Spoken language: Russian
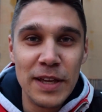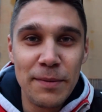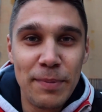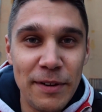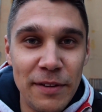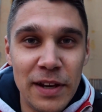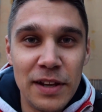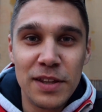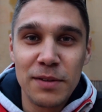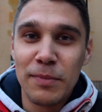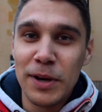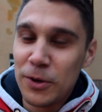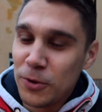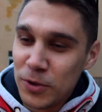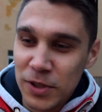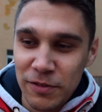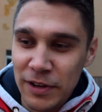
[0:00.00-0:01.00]
не поверите
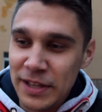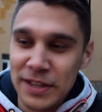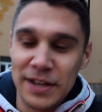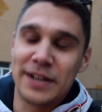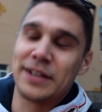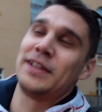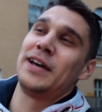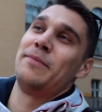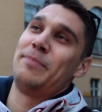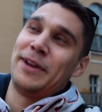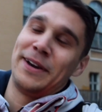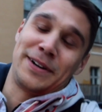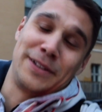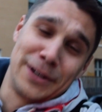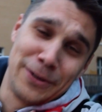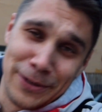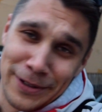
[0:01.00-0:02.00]
мое удивление, когда я
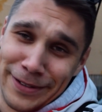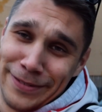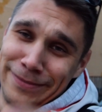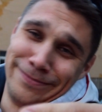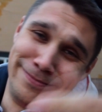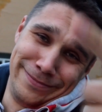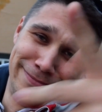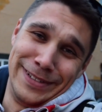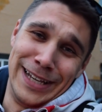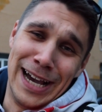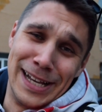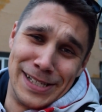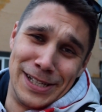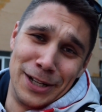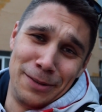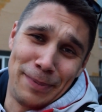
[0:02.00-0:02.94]
приехал такой... Я сделал